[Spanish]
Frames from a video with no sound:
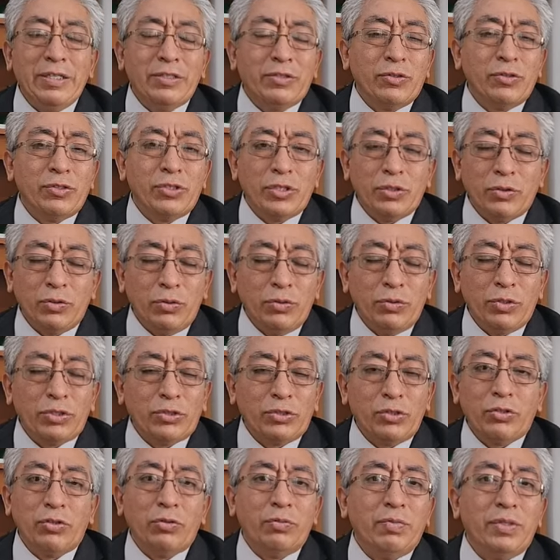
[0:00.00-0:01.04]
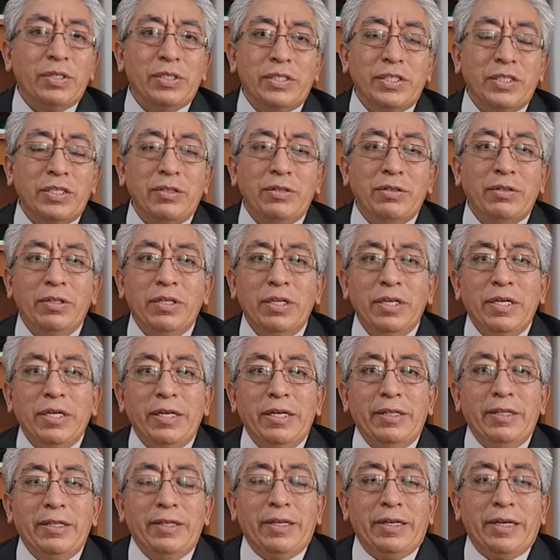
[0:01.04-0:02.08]
Estoy seguro, estoy convencido
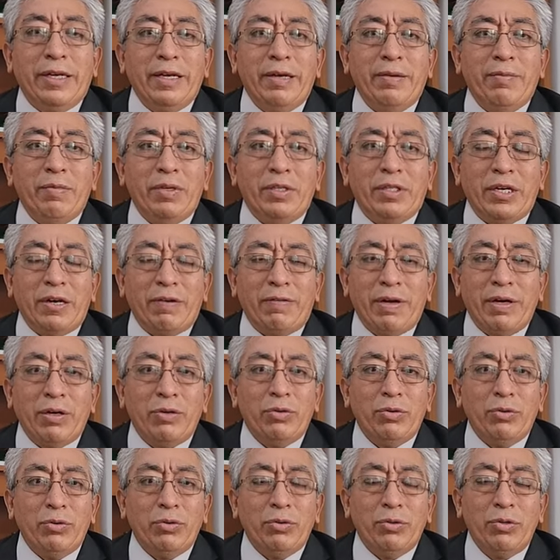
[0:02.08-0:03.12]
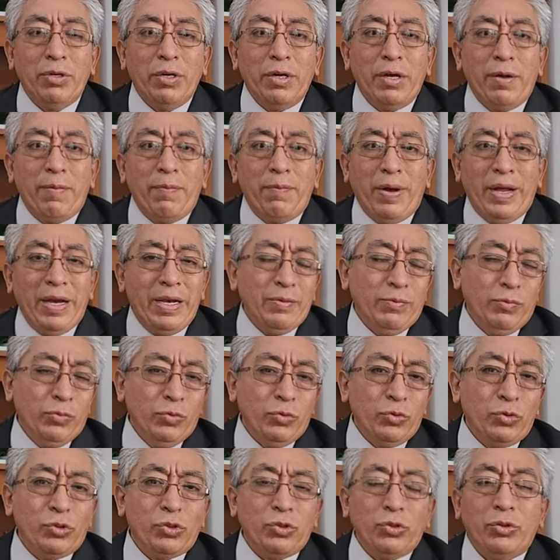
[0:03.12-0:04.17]
de que mi trabajo vale
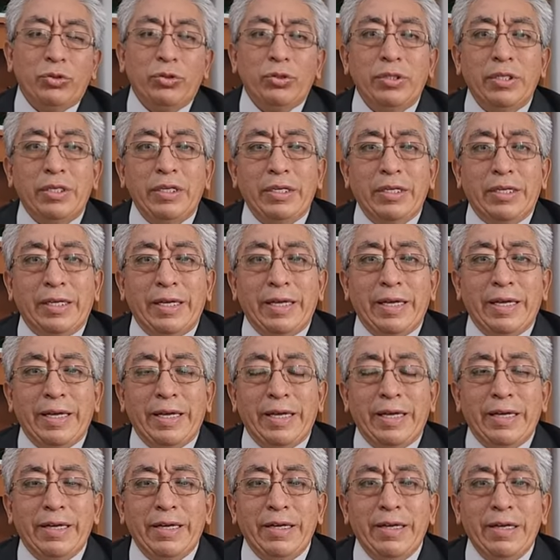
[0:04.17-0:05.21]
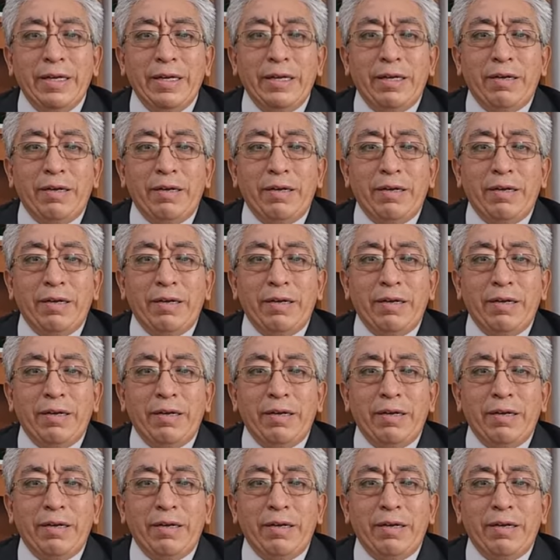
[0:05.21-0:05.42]
mucho y que